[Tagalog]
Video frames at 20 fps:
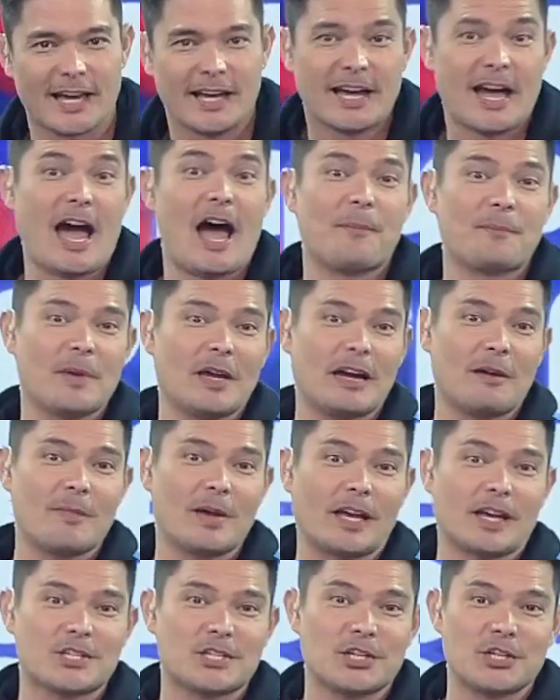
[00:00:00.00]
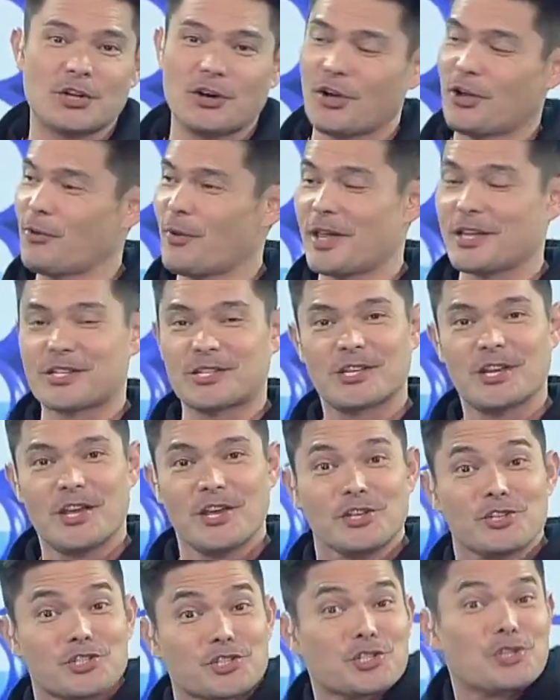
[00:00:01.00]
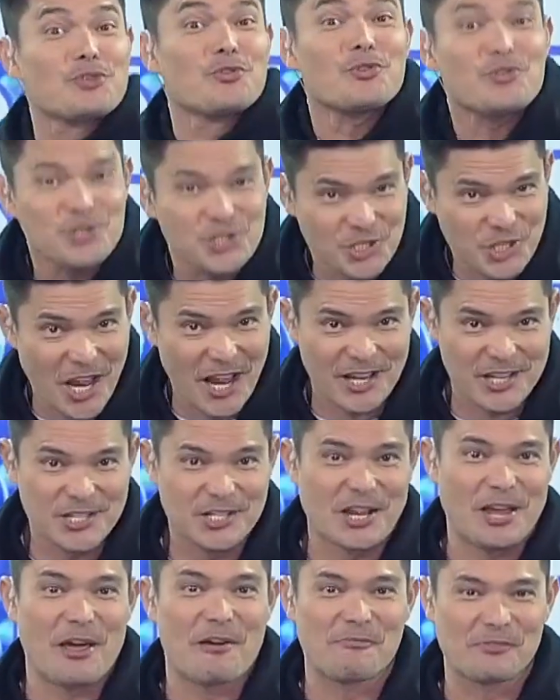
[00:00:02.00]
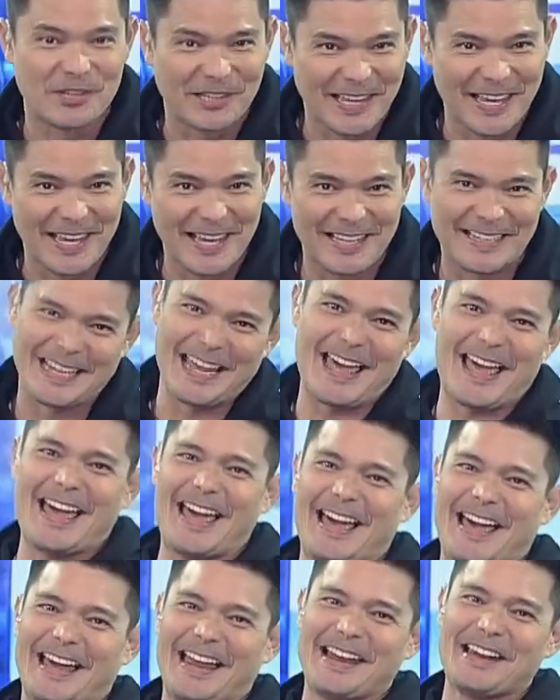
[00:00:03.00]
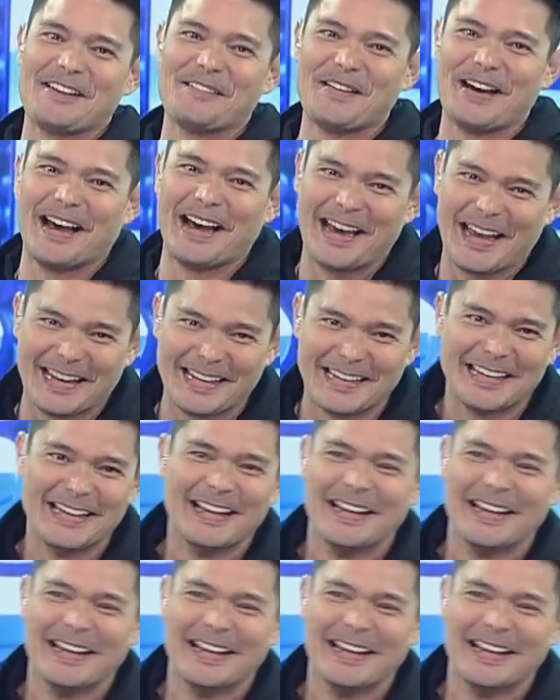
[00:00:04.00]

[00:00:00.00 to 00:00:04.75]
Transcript: Happy kami kasi you always choose us every day. Na naman.